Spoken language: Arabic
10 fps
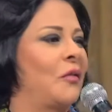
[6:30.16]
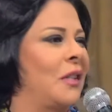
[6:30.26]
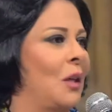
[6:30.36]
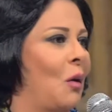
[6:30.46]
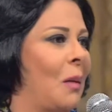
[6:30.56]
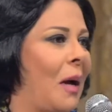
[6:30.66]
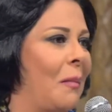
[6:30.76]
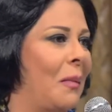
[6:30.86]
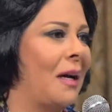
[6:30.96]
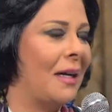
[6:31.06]
شفتيني وانا
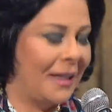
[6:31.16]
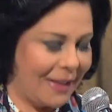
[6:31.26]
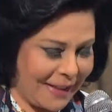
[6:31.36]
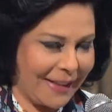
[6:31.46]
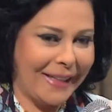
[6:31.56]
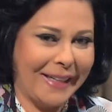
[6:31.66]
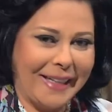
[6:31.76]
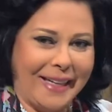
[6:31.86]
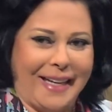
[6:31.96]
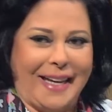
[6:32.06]
بعبر حلو
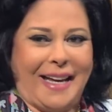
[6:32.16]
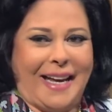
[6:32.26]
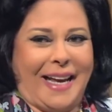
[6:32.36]
حلو